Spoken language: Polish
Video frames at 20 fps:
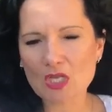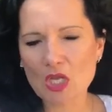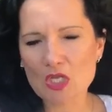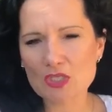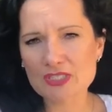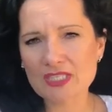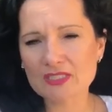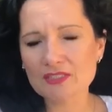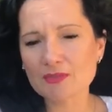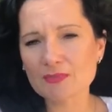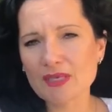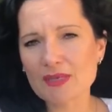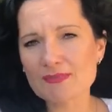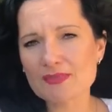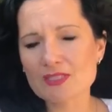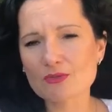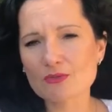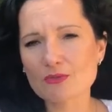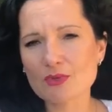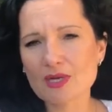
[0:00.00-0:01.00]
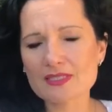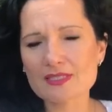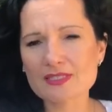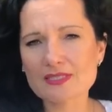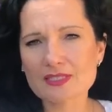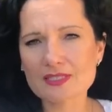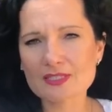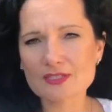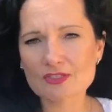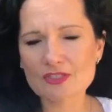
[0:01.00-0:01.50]
Ostatnio miałam
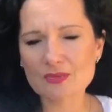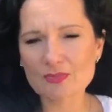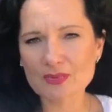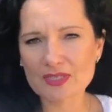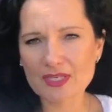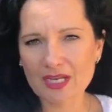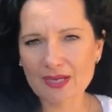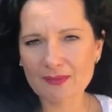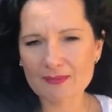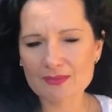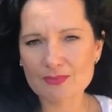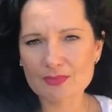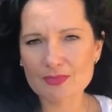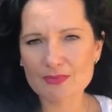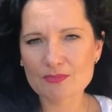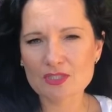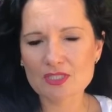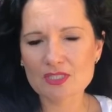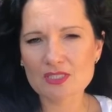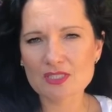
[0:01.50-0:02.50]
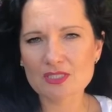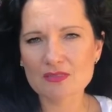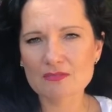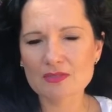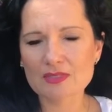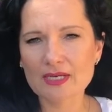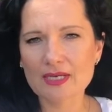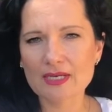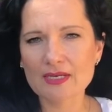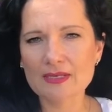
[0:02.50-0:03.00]
sytuację, gdzie pojechałam z moim
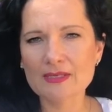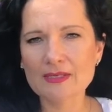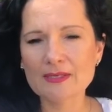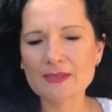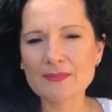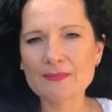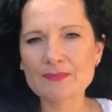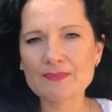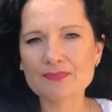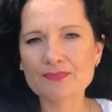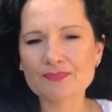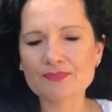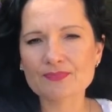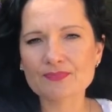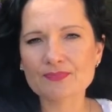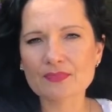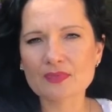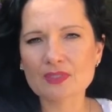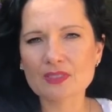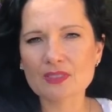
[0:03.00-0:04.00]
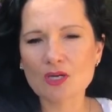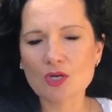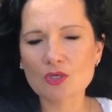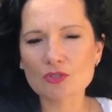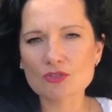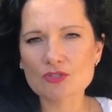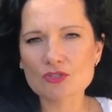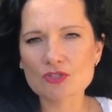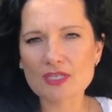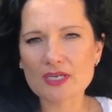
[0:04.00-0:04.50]
dzieckiem na mm,
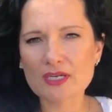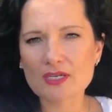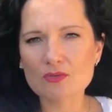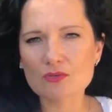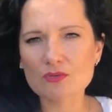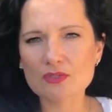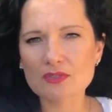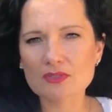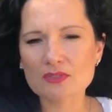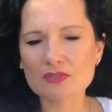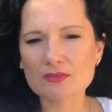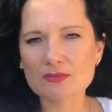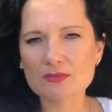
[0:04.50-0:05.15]
oddział y,